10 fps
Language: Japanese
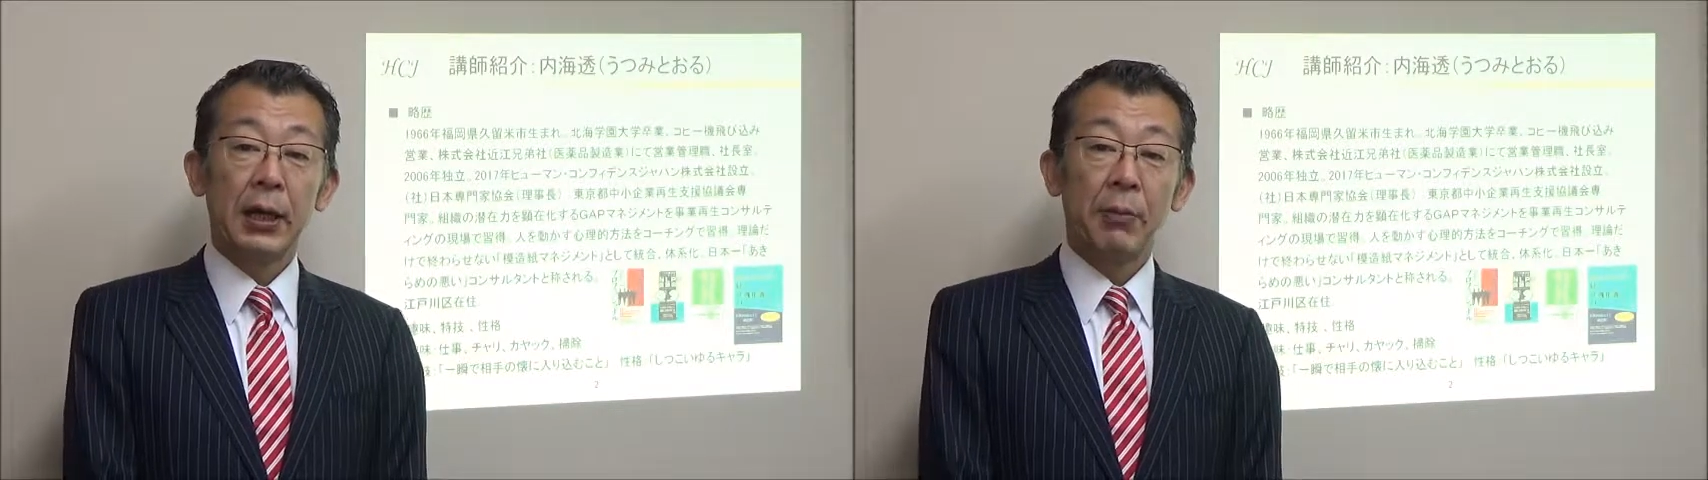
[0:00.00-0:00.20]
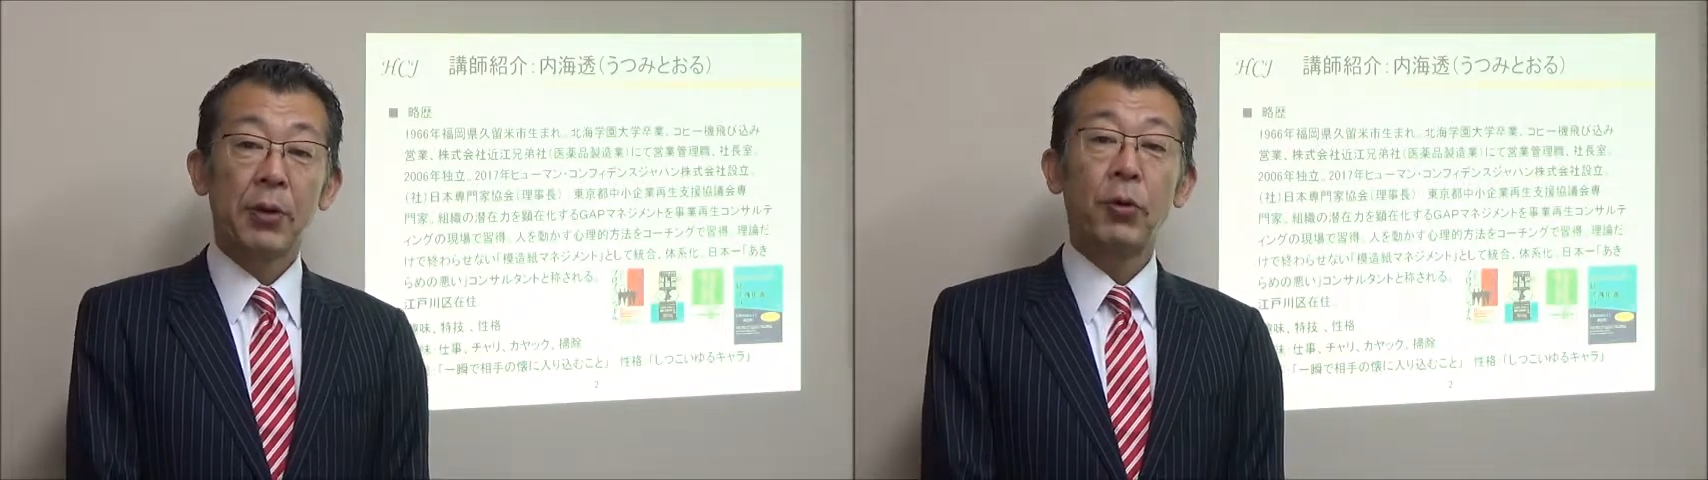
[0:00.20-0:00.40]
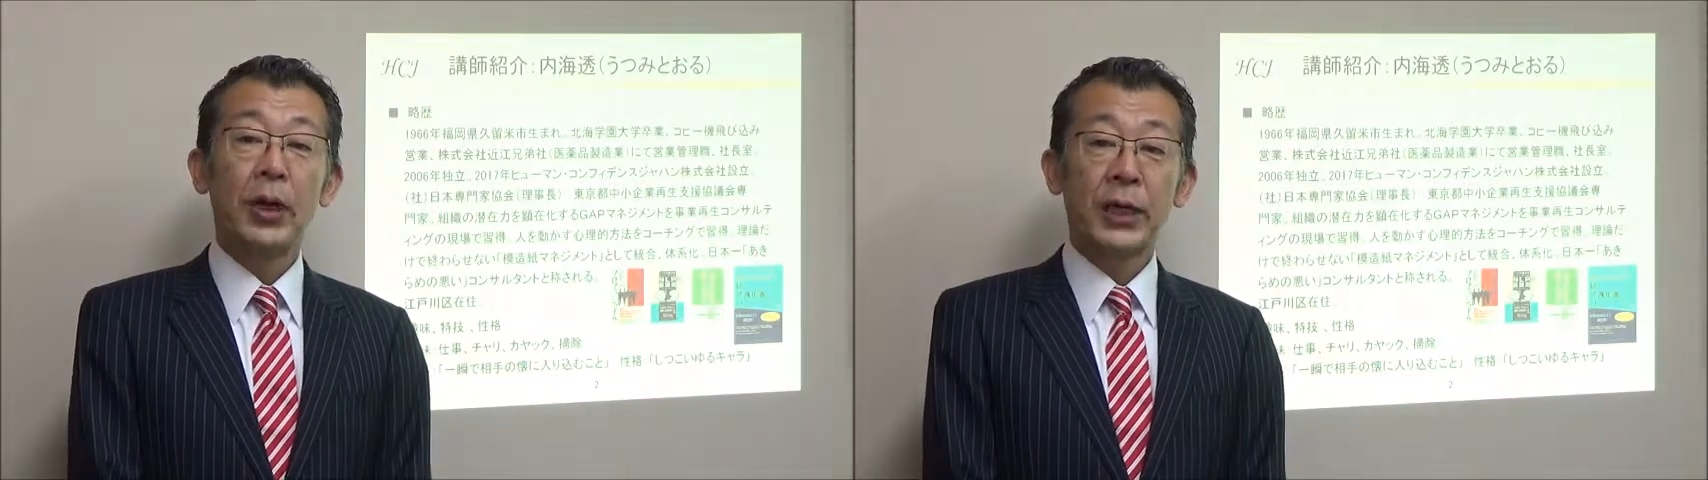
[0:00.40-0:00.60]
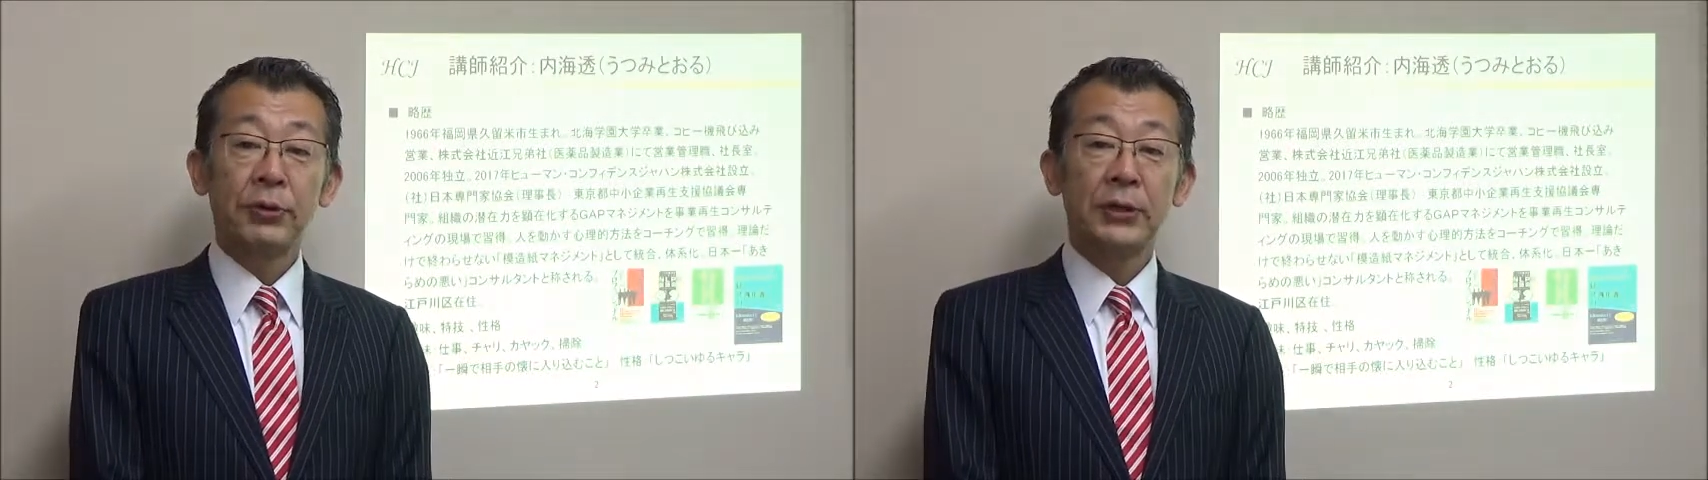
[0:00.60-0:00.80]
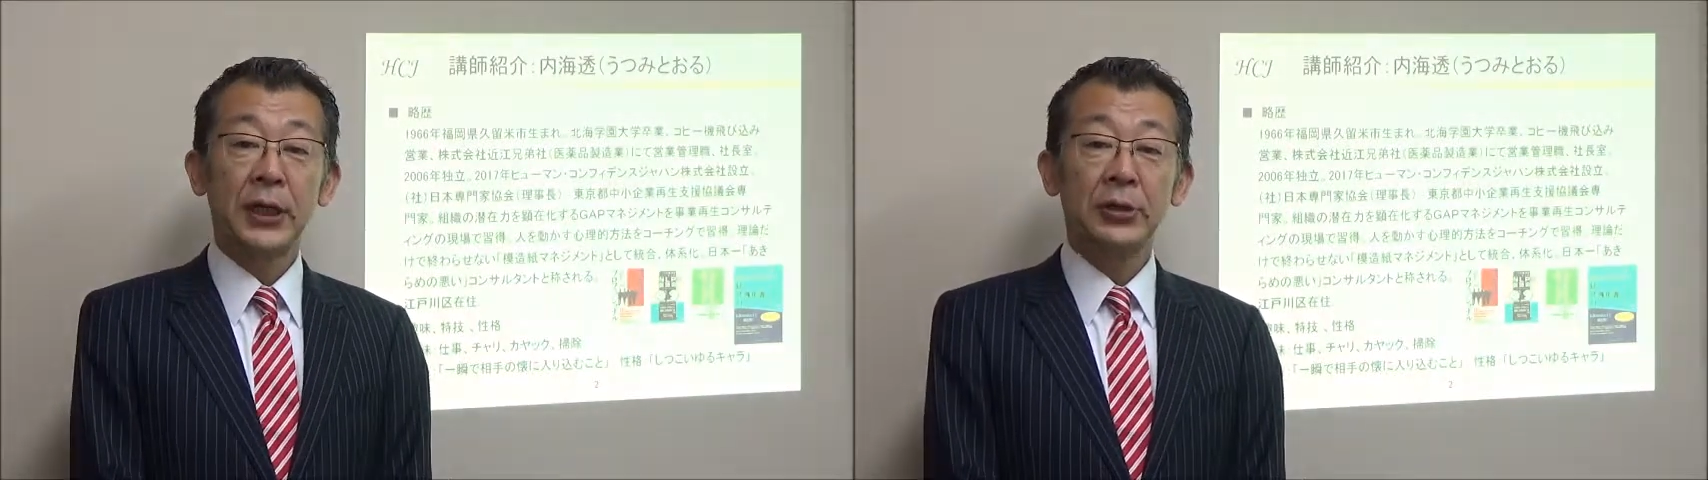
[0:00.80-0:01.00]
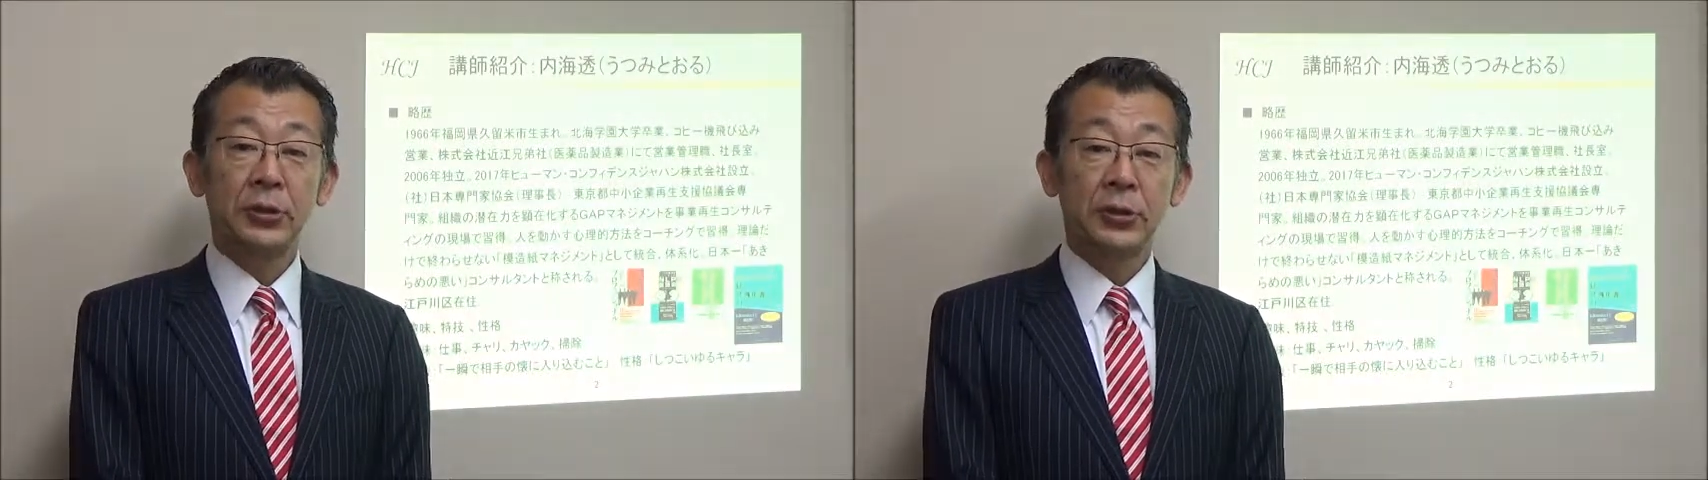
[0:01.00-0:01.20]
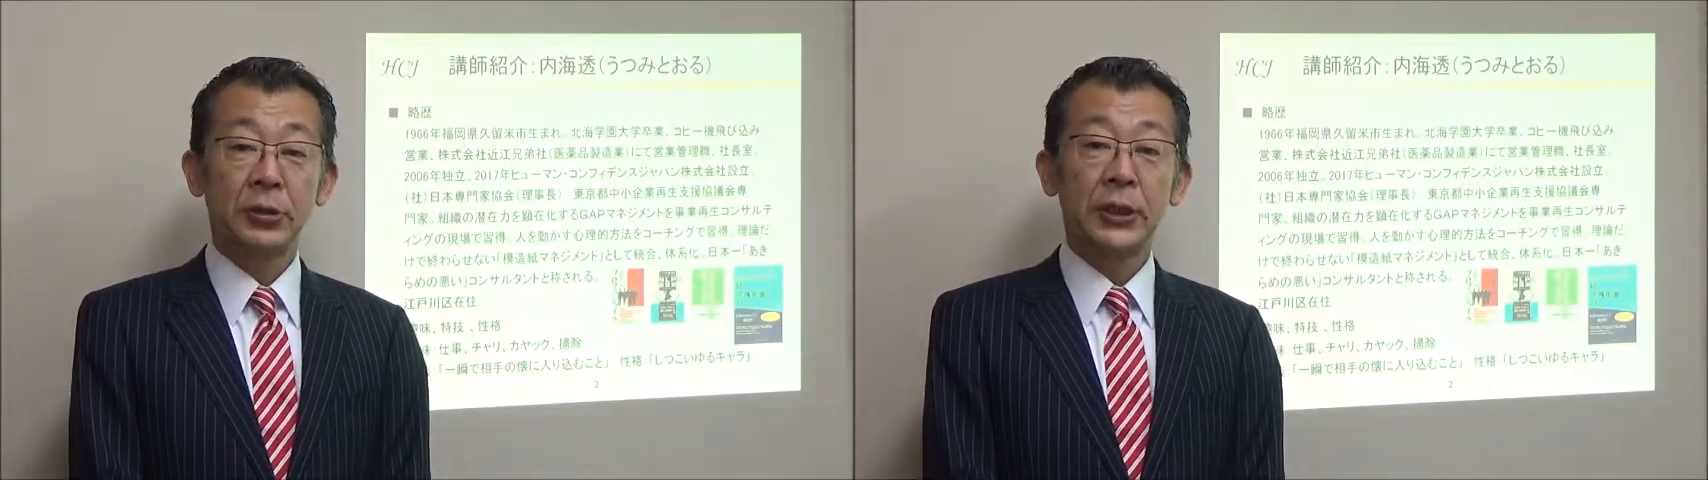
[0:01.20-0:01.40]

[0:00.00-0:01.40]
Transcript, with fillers: まあ、今回お伝えする